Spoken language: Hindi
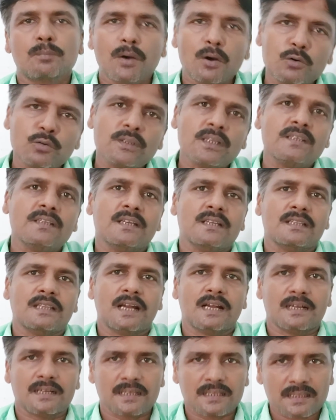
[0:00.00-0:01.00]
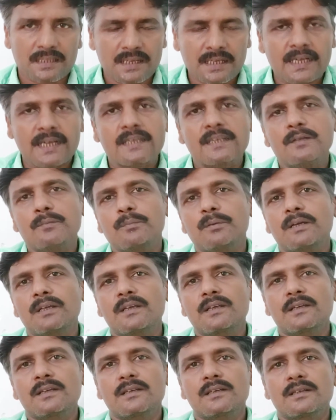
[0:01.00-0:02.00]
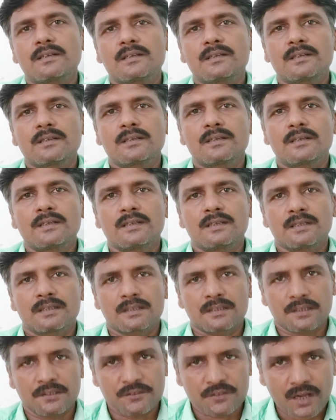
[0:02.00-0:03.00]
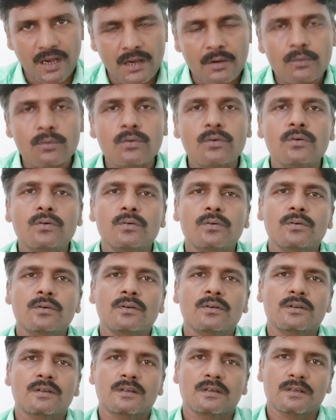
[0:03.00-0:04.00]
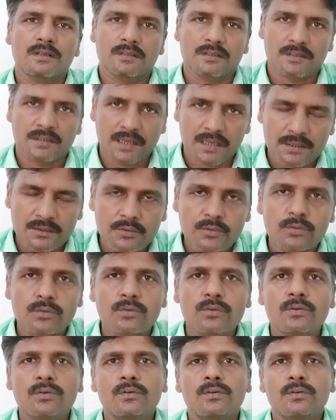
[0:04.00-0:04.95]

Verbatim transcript: बहुत अधिक ताकत लगानी पड़े खिंचाव हो दर्द हो